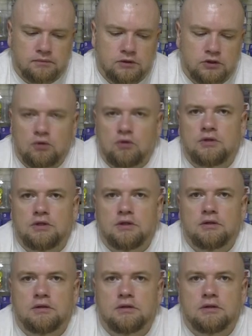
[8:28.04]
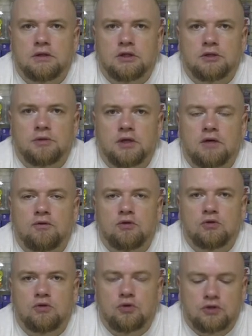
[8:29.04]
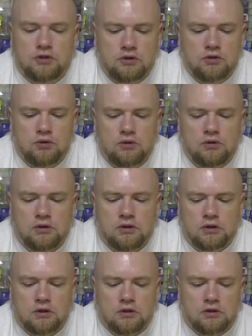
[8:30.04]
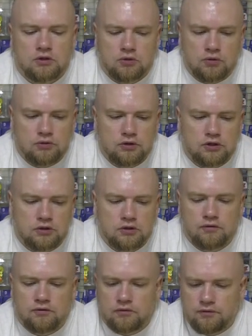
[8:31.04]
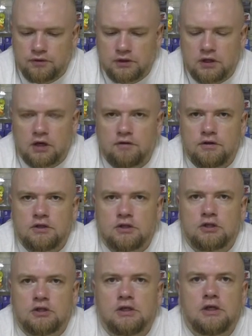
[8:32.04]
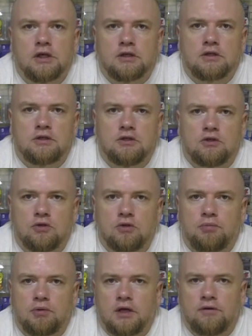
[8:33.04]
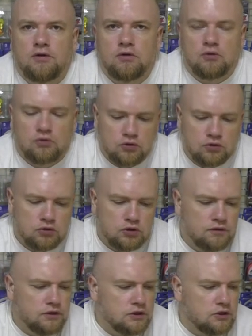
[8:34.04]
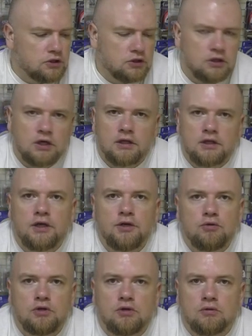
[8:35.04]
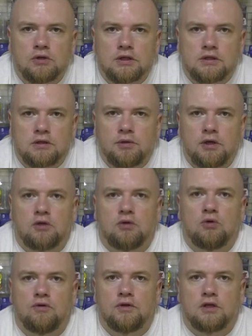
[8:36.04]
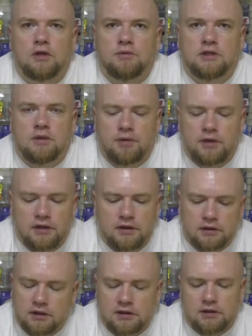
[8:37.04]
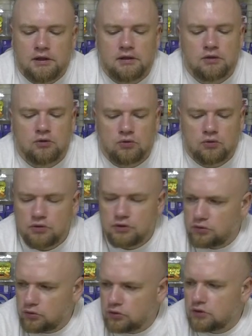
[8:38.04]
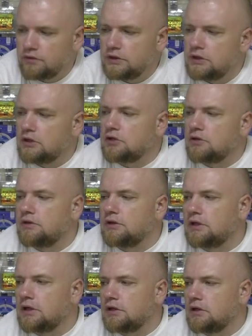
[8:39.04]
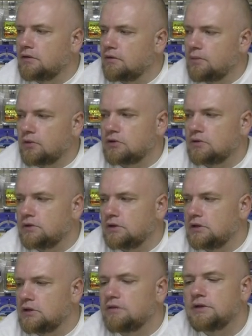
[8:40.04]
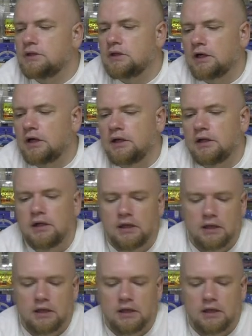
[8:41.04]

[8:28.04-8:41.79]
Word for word: солнца, скажем так, вот тот сезон – солнечные федера выдержали, этот сезон половину тоже уже выдержали, а на юге у нас ребят ловят там с апреля и так далее, то есть тоже выдерживает, никаких вопросов здесь не возникает.